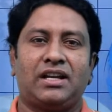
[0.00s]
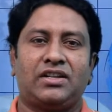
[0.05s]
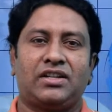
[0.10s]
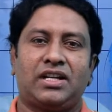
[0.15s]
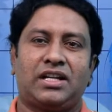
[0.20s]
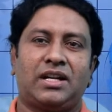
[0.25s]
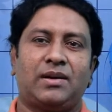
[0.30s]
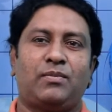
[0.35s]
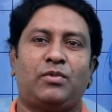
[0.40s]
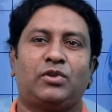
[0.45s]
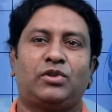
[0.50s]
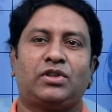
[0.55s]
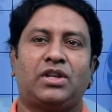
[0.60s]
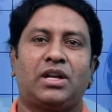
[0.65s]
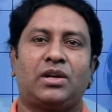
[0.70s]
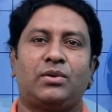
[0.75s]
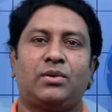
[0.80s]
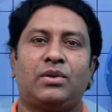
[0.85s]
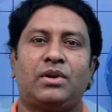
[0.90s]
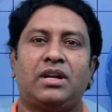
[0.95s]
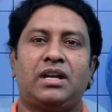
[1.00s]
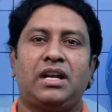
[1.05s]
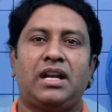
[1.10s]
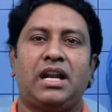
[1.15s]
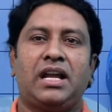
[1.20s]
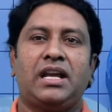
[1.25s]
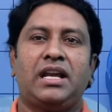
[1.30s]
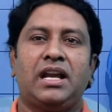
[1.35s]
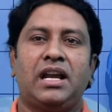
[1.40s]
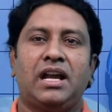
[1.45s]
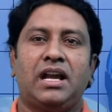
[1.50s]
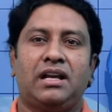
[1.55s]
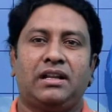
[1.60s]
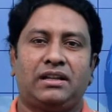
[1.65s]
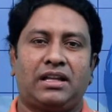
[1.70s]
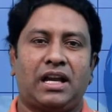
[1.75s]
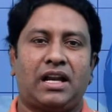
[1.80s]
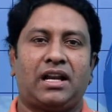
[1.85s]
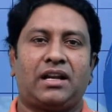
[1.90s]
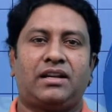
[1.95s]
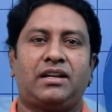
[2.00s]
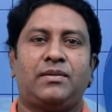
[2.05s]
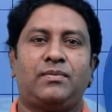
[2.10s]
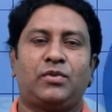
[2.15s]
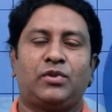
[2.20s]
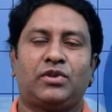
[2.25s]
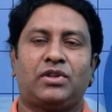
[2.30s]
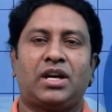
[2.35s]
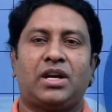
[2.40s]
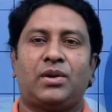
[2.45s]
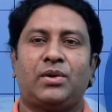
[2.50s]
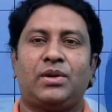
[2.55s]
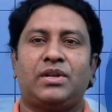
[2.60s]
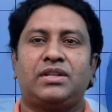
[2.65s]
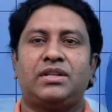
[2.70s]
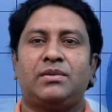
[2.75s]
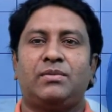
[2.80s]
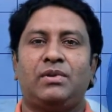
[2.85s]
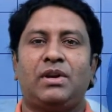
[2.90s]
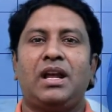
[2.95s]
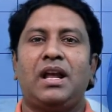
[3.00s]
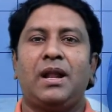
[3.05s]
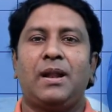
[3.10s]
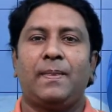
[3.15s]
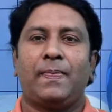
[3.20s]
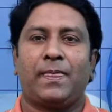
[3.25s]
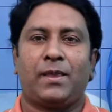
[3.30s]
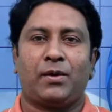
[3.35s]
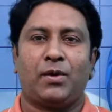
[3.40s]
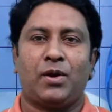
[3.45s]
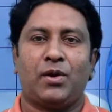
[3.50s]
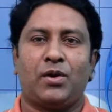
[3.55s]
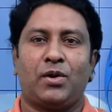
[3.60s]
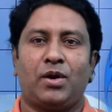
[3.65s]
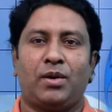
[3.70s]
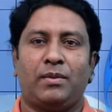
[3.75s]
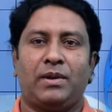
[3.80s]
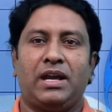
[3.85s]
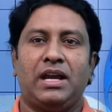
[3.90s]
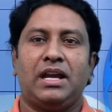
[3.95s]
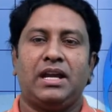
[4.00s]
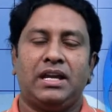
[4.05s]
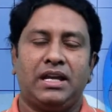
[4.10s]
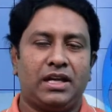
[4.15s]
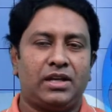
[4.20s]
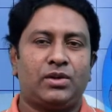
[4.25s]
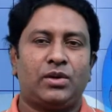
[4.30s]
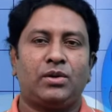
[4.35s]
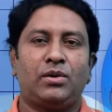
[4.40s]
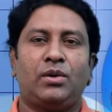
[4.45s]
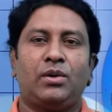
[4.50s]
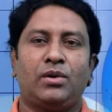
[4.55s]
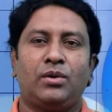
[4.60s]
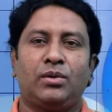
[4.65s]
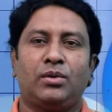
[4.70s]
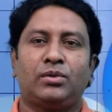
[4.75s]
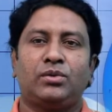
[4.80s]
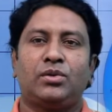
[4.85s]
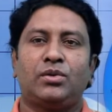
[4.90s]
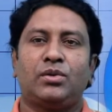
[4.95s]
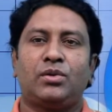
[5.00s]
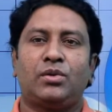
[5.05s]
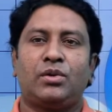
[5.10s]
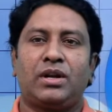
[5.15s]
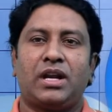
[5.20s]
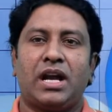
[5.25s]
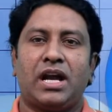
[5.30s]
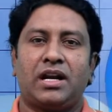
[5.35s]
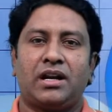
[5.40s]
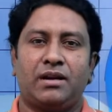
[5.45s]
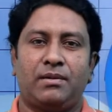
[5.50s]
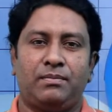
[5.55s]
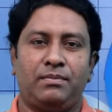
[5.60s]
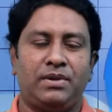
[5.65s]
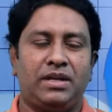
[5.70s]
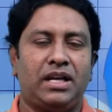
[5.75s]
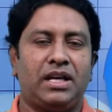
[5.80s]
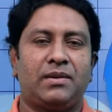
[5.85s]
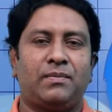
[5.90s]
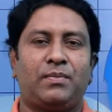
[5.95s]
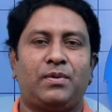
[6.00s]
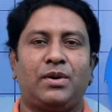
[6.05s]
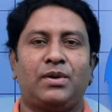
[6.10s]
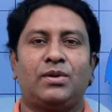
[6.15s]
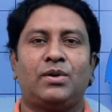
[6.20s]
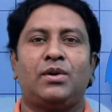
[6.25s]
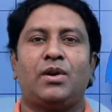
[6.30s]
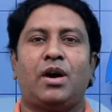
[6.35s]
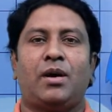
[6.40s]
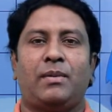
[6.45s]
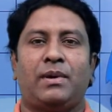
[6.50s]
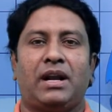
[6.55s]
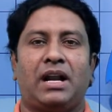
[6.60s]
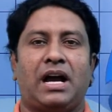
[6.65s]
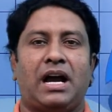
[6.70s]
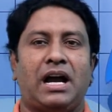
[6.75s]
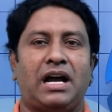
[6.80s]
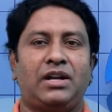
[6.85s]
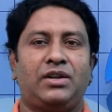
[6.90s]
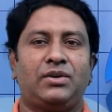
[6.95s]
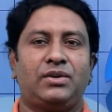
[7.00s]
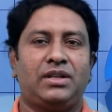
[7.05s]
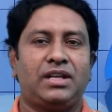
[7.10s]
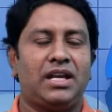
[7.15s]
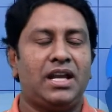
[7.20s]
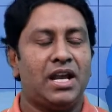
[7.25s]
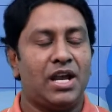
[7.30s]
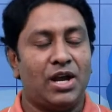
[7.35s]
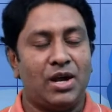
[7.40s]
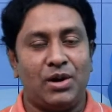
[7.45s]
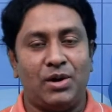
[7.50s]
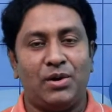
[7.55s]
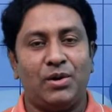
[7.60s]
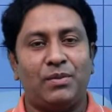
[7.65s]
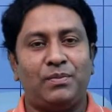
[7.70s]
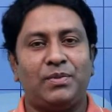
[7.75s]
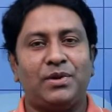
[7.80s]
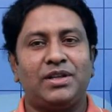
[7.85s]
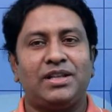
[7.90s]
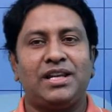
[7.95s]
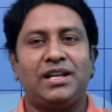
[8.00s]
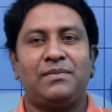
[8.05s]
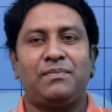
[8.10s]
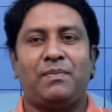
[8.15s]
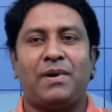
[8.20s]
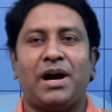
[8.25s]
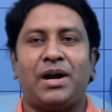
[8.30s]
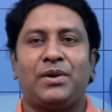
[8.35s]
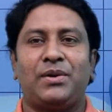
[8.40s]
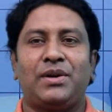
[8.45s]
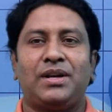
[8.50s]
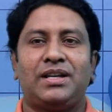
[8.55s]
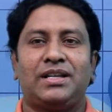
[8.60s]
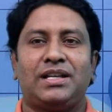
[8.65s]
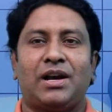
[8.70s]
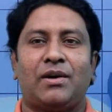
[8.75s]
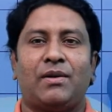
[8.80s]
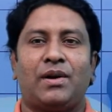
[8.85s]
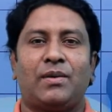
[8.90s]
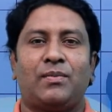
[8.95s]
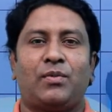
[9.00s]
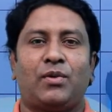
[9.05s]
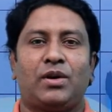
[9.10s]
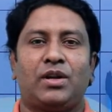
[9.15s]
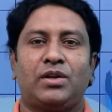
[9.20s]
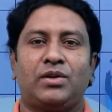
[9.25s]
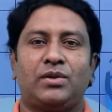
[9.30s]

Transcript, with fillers: সেটা প্রত্যাহার করে নিলেই তালাকটি প্রত্যাহার হয়েছে বলে গণ্য হবে এই জন্য নতুন করে আর বিয়ের প্রয়োজন হবে না আর যদি নব্বই দিন পার হয়ে যাওয়ার পরে